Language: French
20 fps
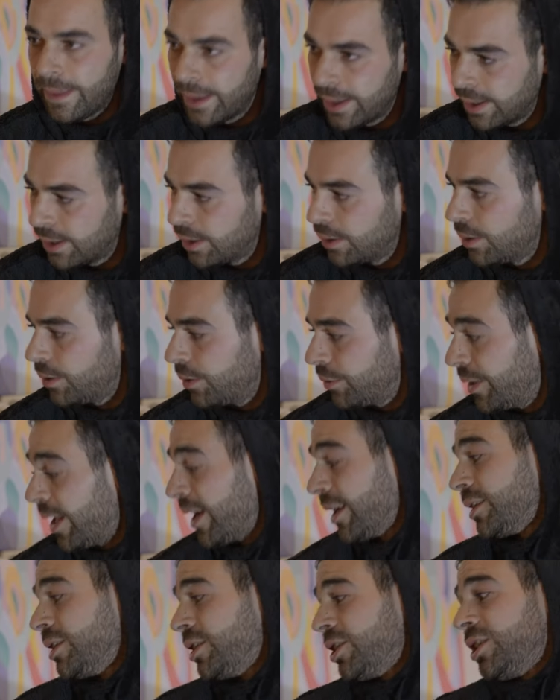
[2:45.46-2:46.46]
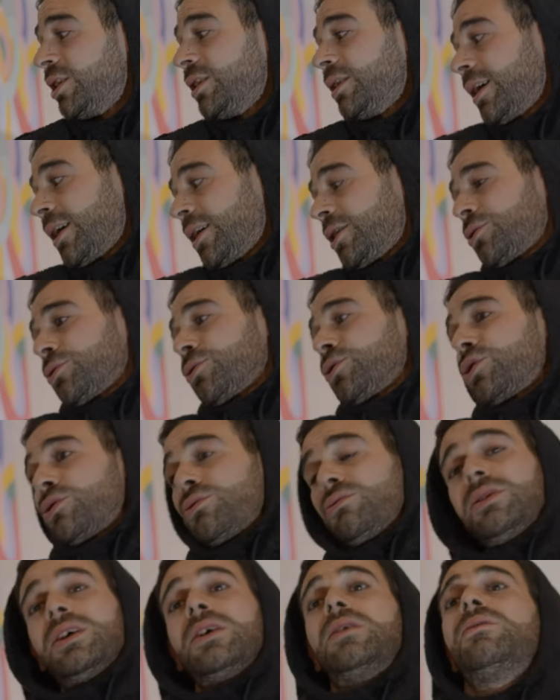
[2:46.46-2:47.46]
Et euh, en art digital, j'en
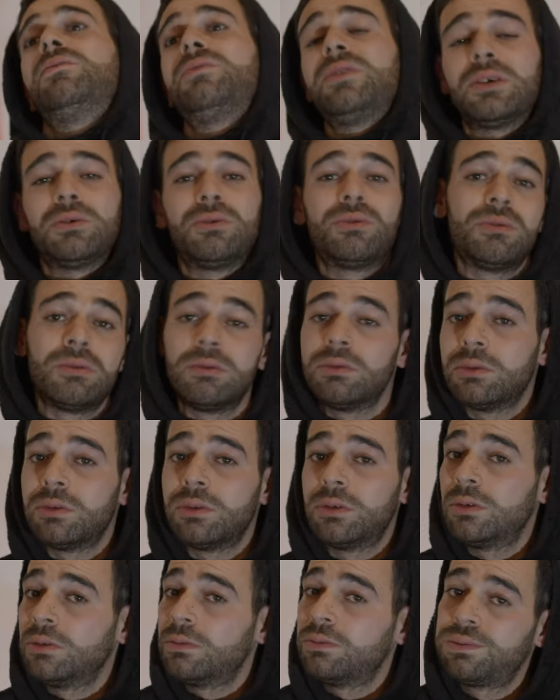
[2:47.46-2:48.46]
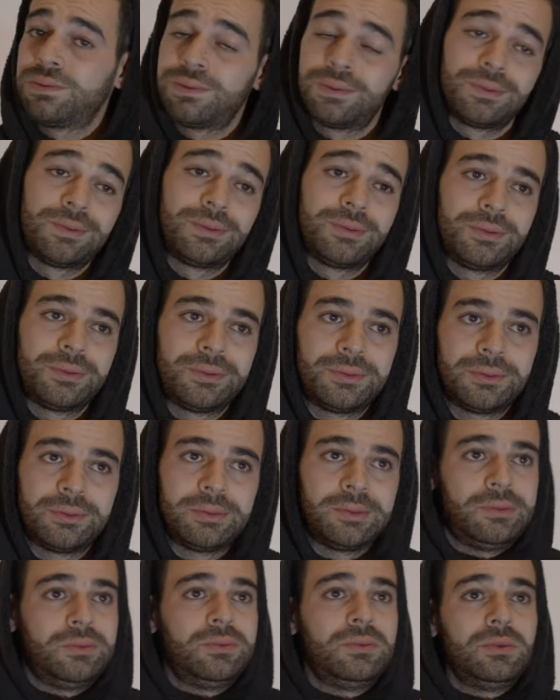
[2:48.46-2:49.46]
suis à environ euh,
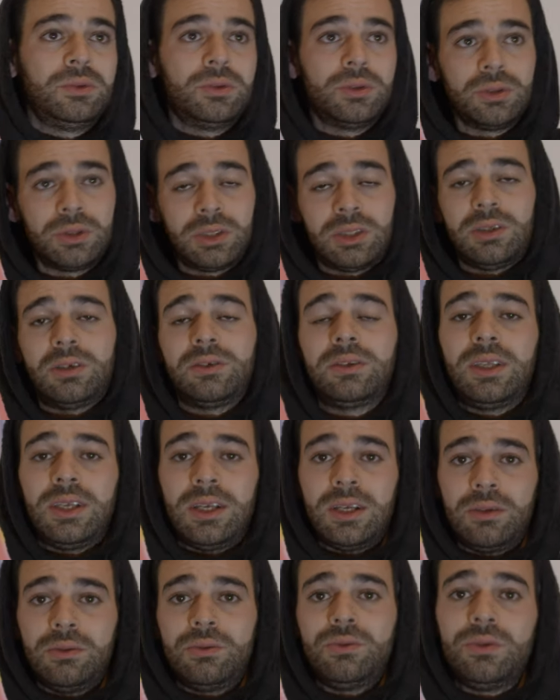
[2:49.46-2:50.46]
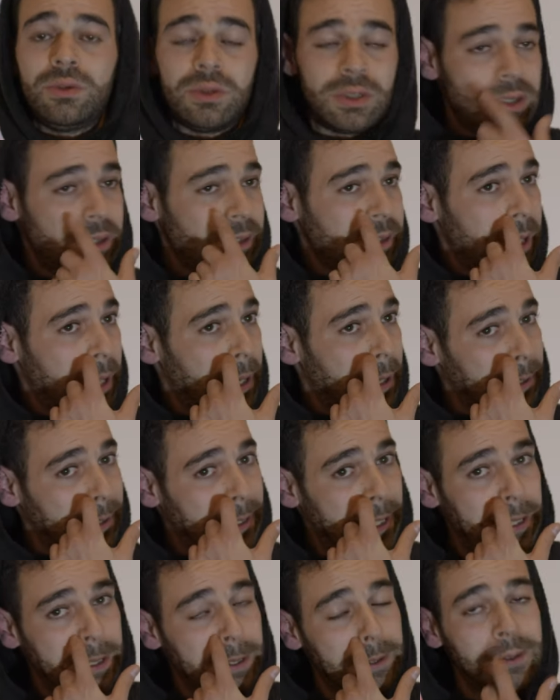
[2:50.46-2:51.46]
une centaine ou une cent
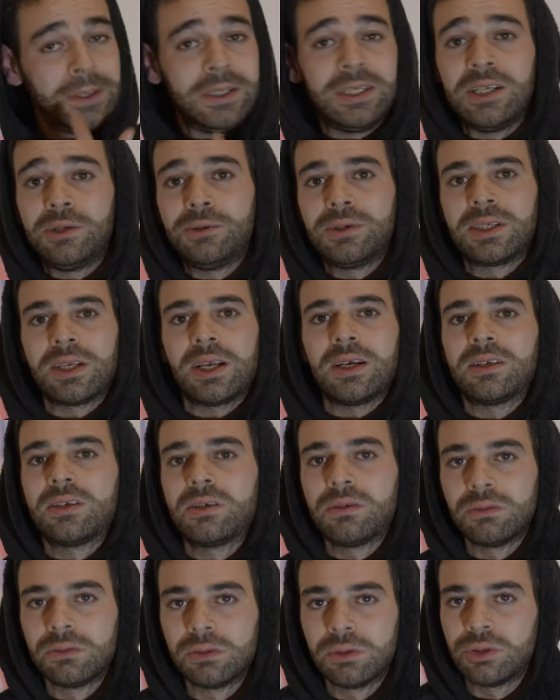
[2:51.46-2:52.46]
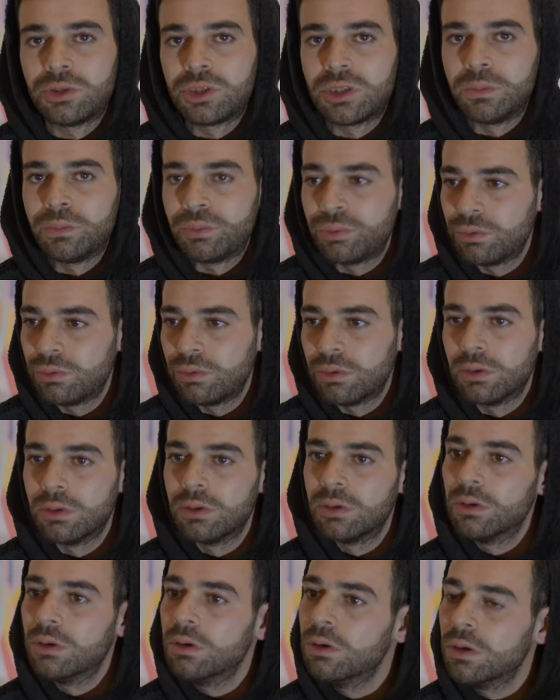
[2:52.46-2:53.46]
cinquantaine d'illustrations que j'ai pu
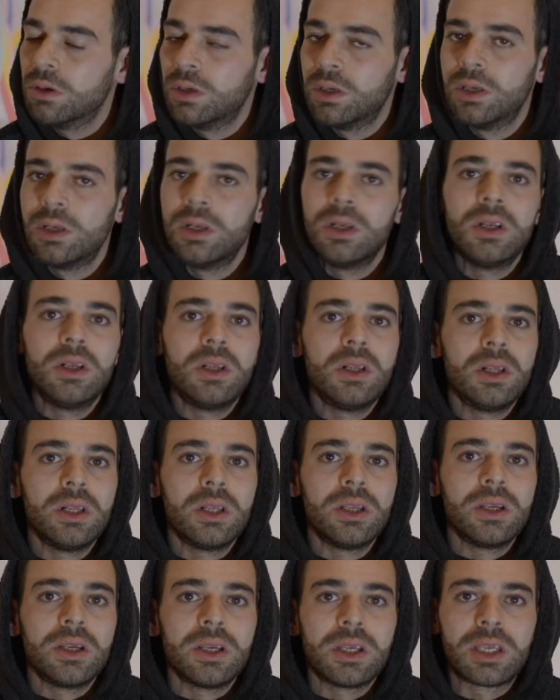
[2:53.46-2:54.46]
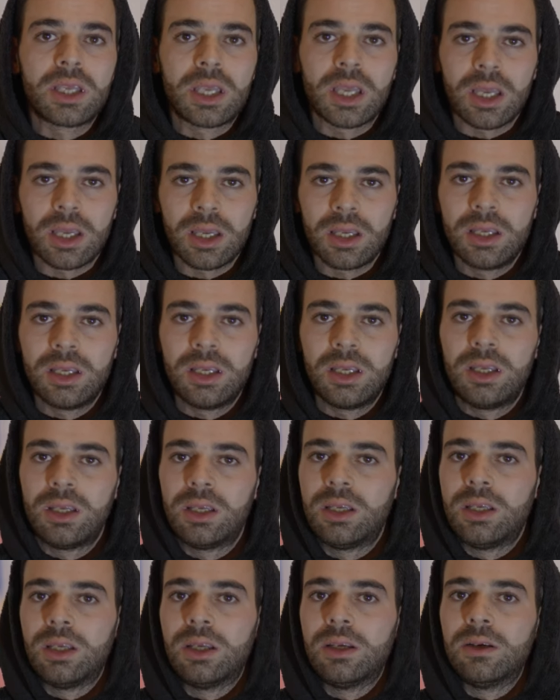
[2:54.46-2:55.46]
euh,
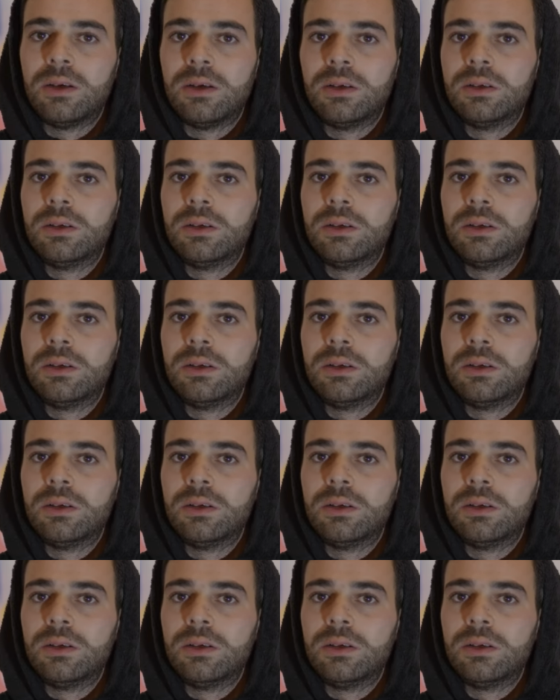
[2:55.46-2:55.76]
créer.